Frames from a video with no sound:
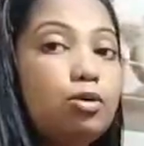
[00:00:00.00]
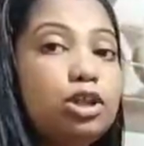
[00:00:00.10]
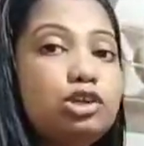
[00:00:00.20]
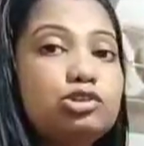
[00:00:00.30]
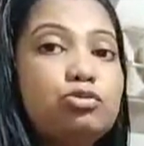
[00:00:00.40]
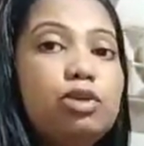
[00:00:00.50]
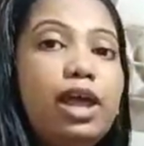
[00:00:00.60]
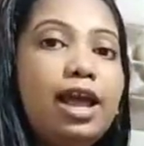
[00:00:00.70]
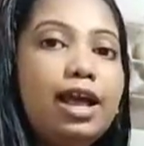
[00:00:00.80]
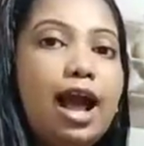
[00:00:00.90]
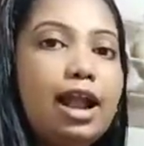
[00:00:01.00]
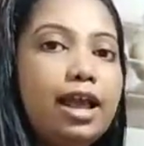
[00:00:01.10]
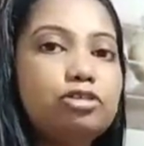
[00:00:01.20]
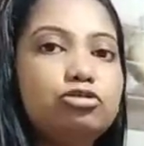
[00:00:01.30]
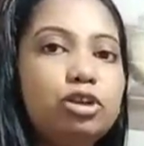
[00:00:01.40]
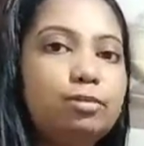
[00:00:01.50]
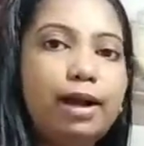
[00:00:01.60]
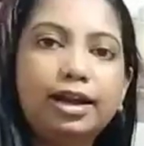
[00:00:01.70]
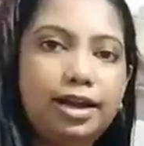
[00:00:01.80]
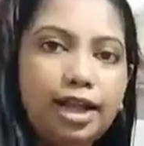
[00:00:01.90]
ওদের স্কুলে কার একজনের
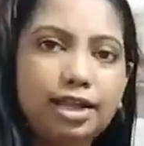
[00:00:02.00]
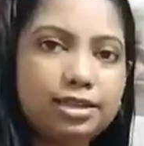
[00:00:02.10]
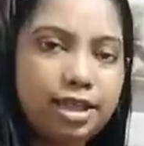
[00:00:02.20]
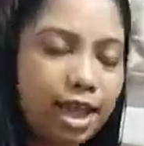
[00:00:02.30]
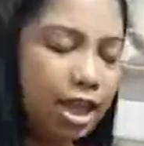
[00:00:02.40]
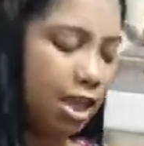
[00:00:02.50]
বার্থডে আজকে